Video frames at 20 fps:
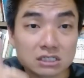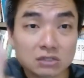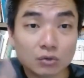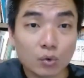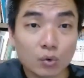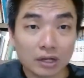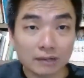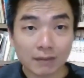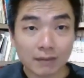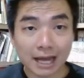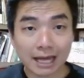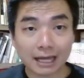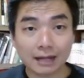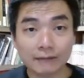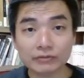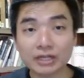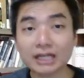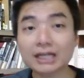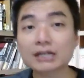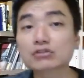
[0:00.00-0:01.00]
指纹嘛，
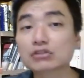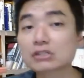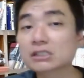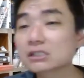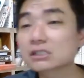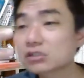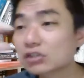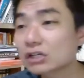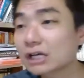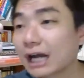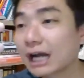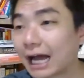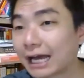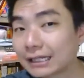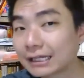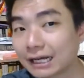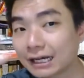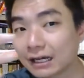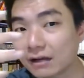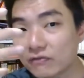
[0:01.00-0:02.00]
他可以随时去
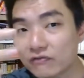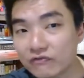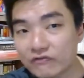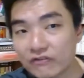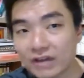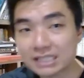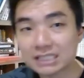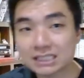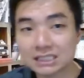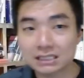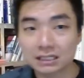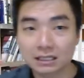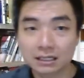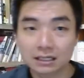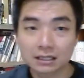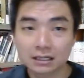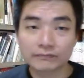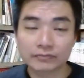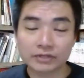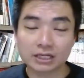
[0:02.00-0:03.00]
改那个 face
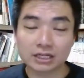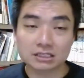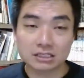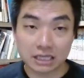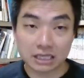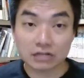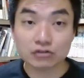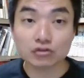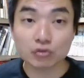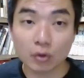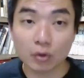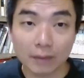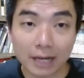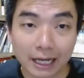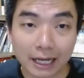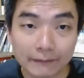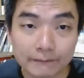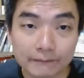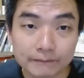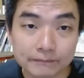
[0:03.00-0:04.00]
的解锁
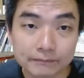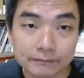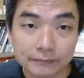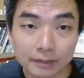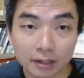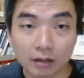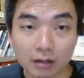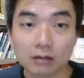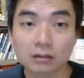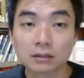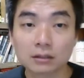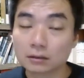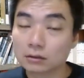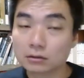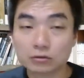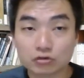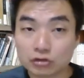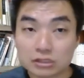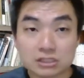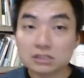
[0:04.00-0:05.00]
嘛，哦。
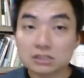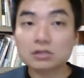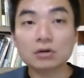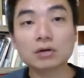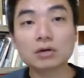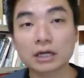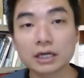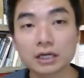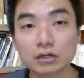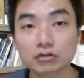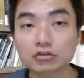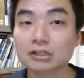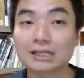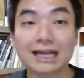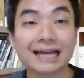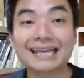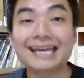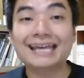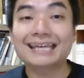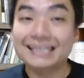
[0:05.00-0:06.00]
随时都可以，所以
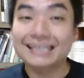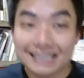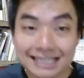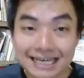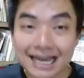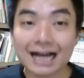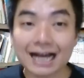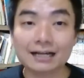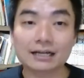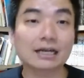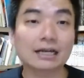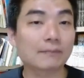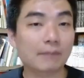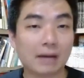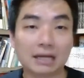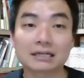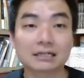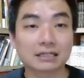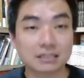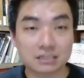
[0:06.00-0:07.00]
他也一样可以
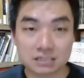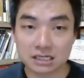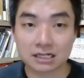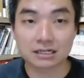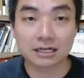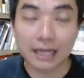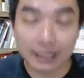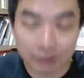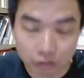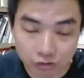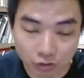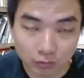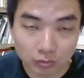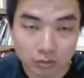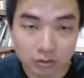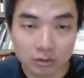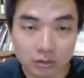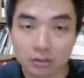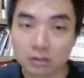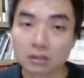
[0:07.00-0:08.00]
把你的钱 hack 走
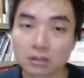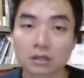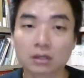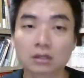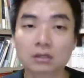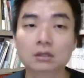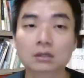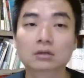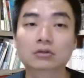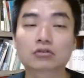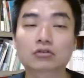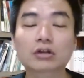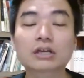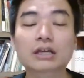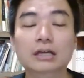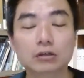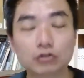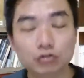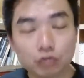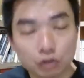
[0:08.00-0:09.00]
啊，所
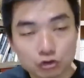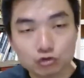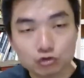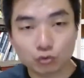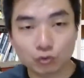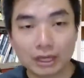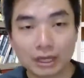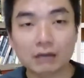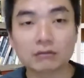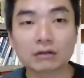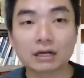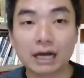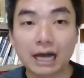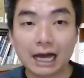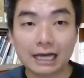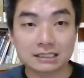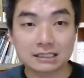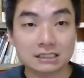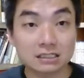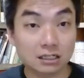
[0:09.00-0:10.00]
以最主要的
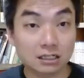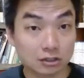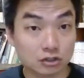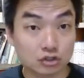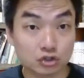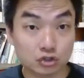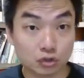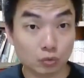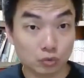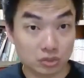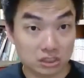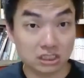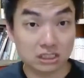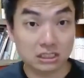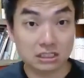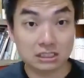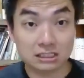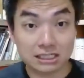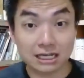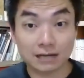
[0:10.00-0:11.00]
还是你手
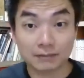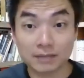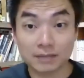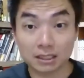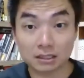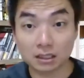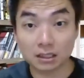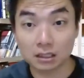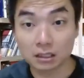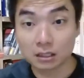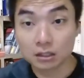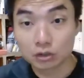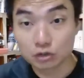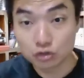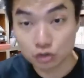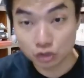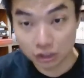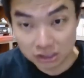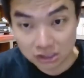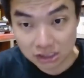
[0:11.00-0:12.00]
机上面的
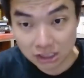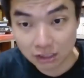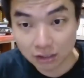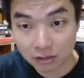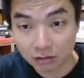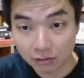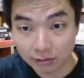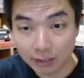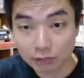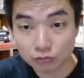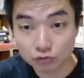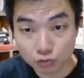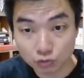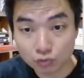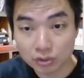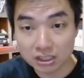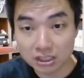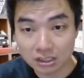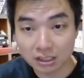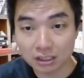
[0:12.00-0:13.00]
权限哦，要
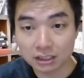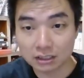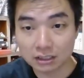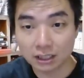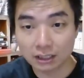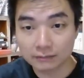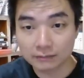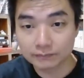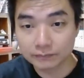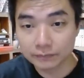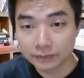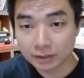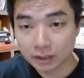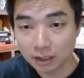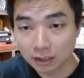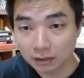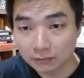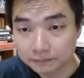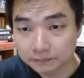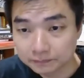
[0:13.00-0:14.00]
注意这一点
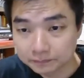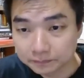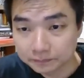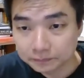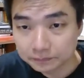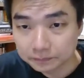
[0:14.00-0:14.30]
啊。